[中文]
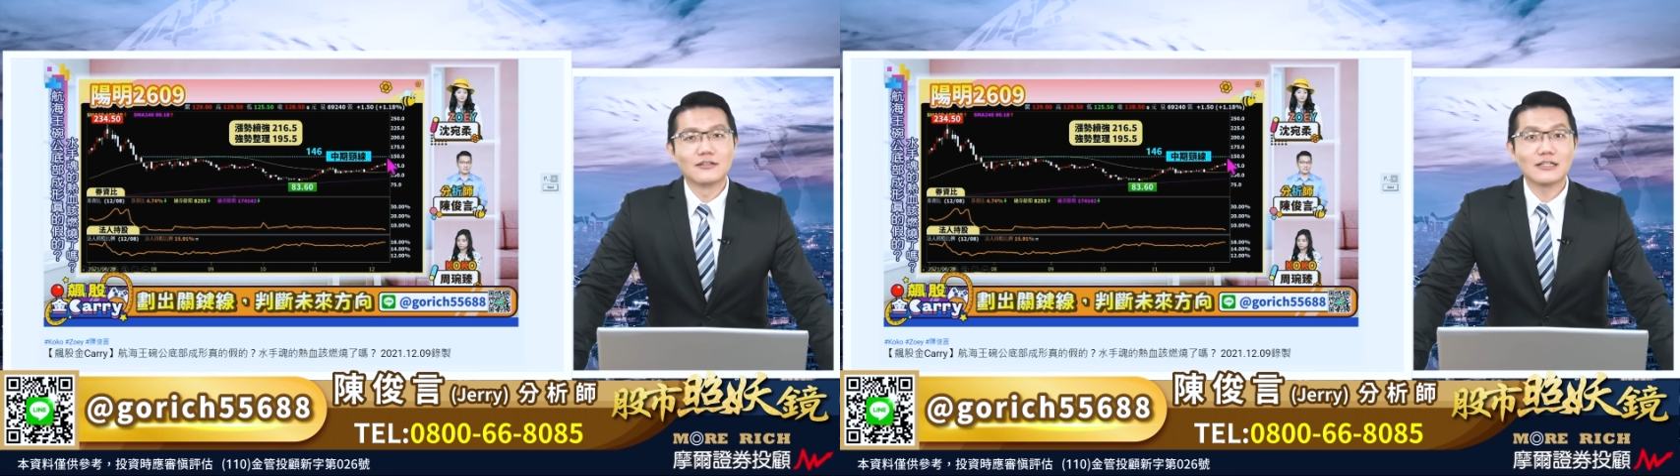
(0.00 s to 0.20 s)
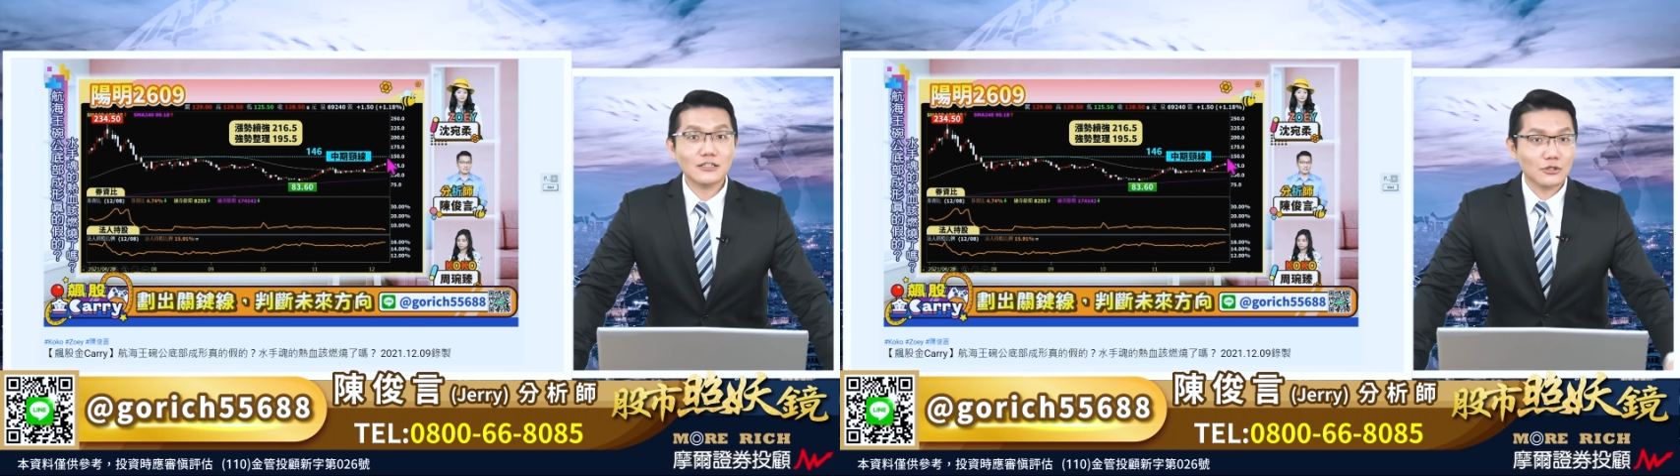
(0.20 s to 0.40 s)

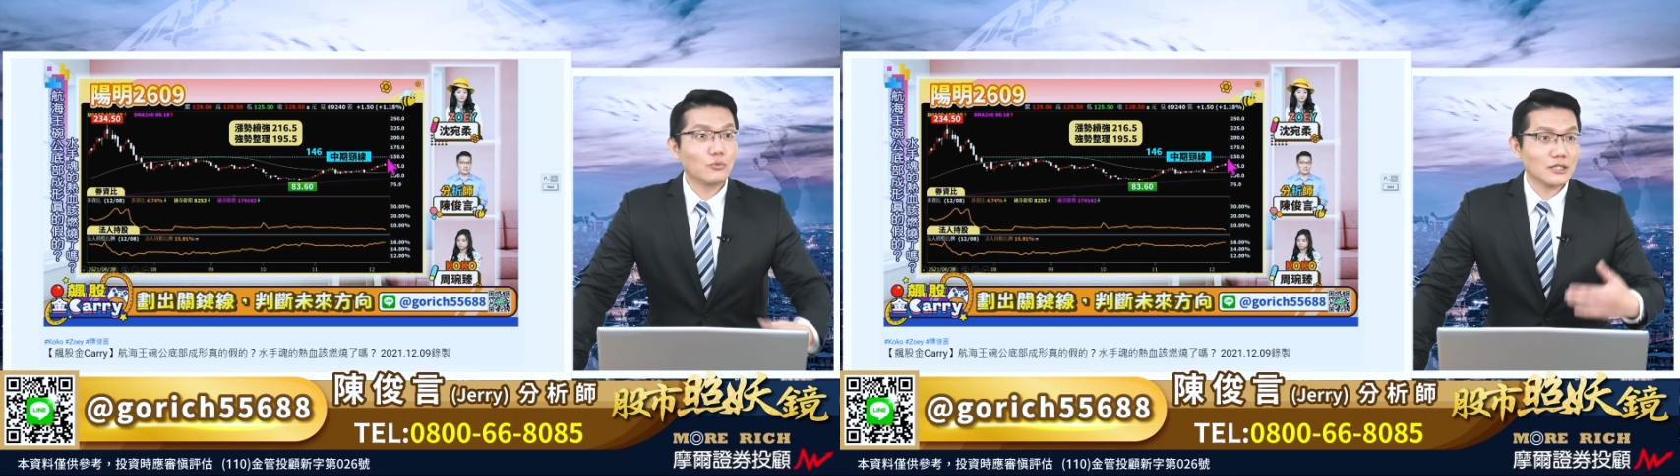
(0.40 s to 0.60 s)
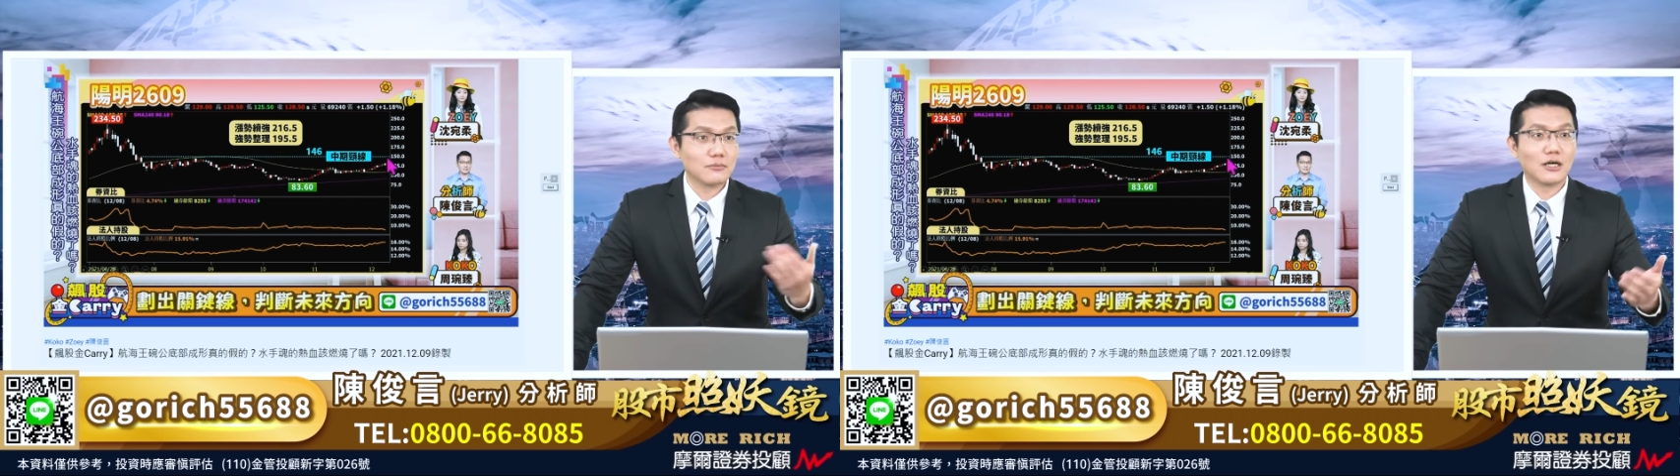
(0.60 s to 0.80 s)
那个时候
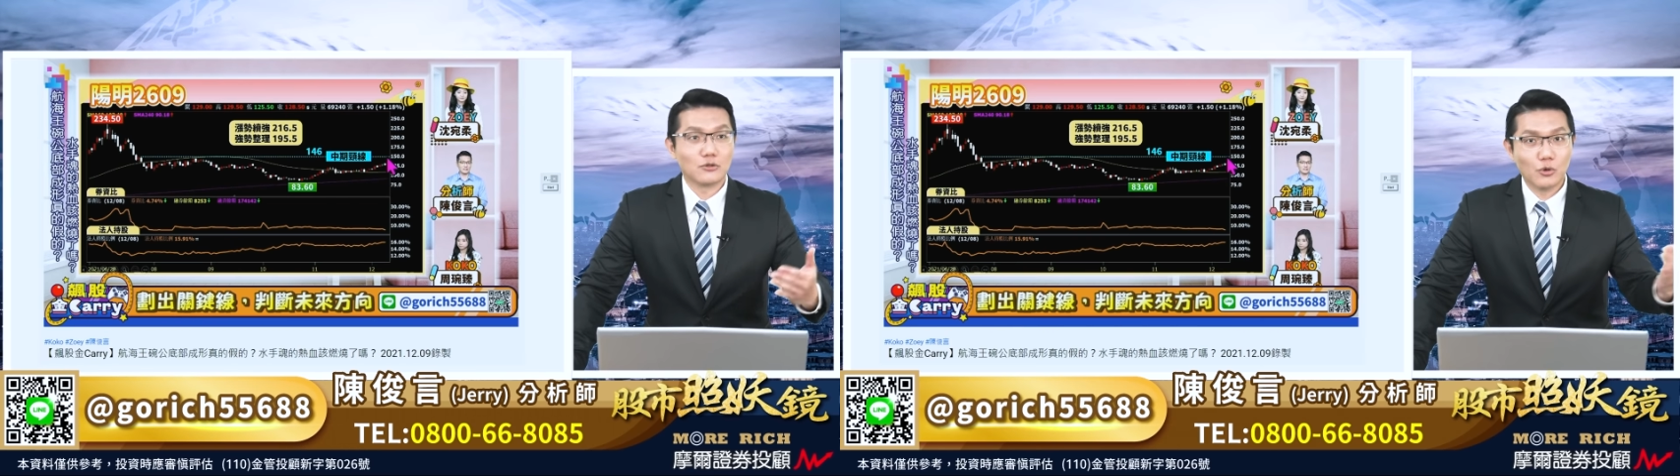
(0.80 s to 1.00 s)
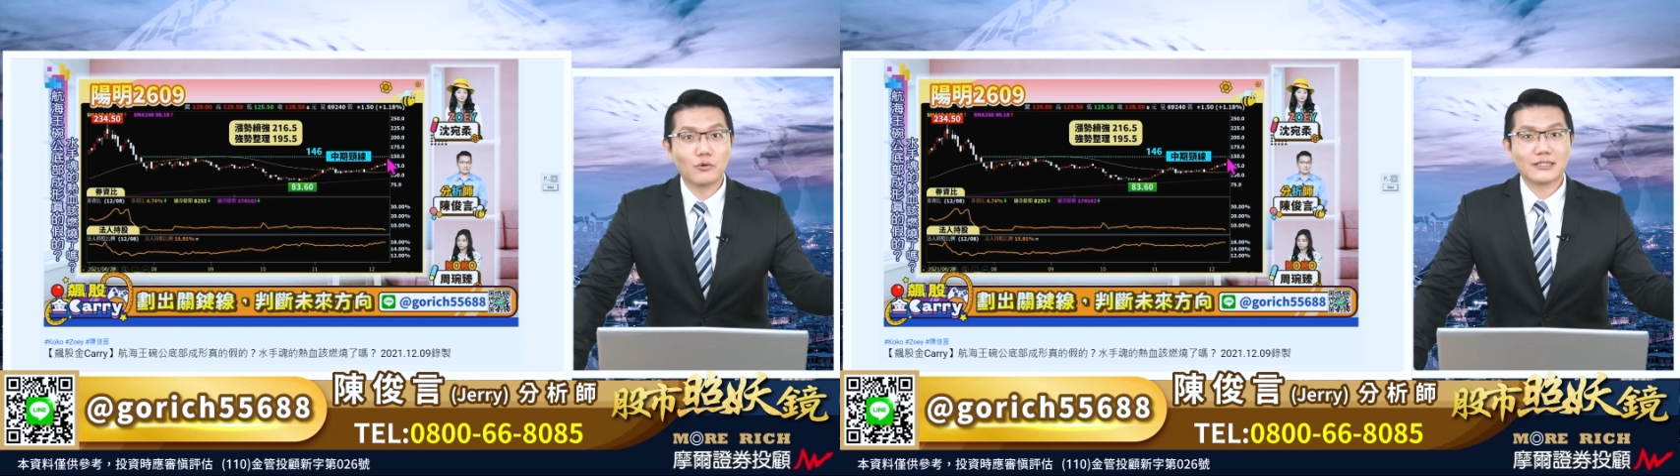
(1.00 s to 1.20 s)
为什么很
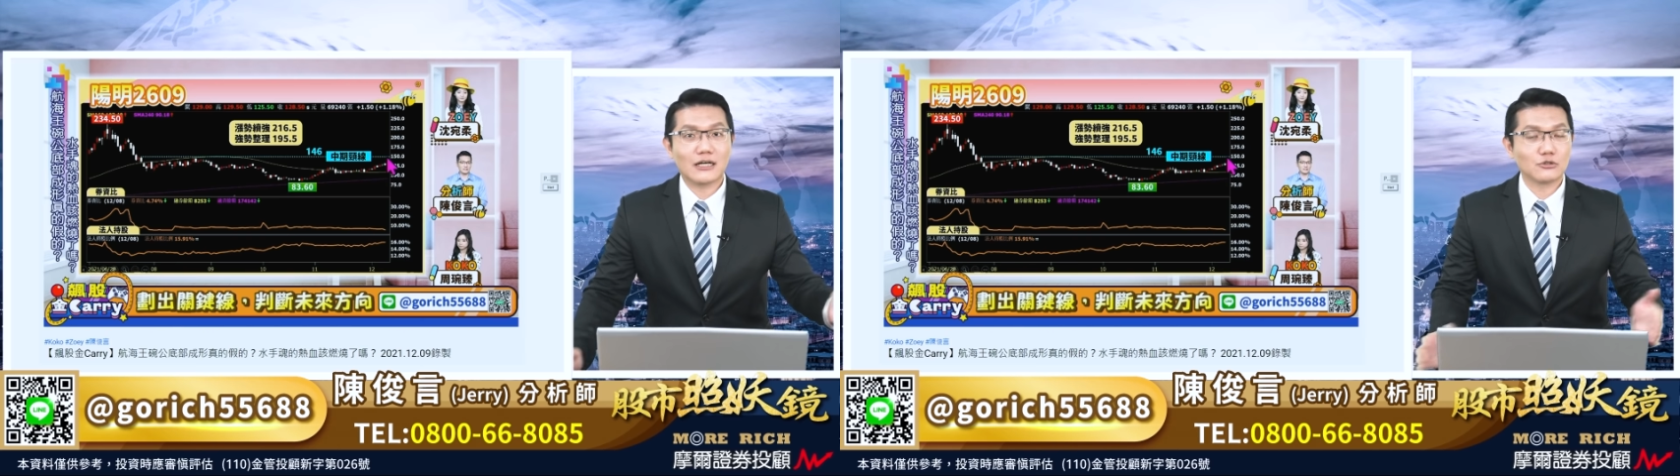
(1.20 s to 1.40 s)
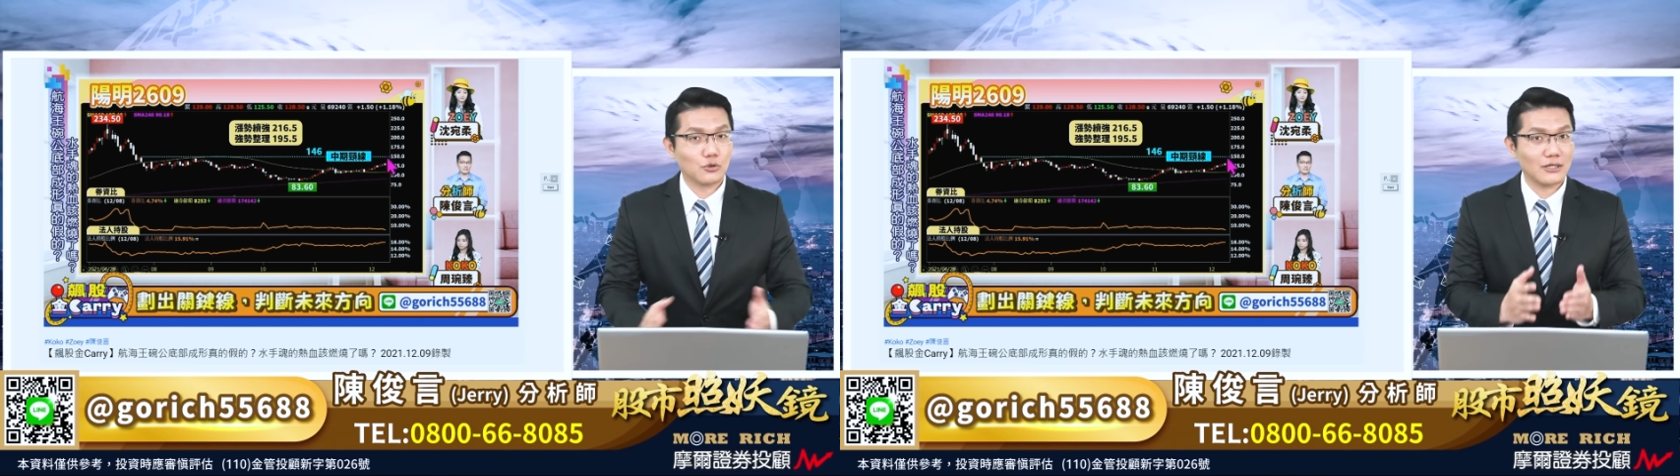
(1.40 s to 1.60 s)
多我会套中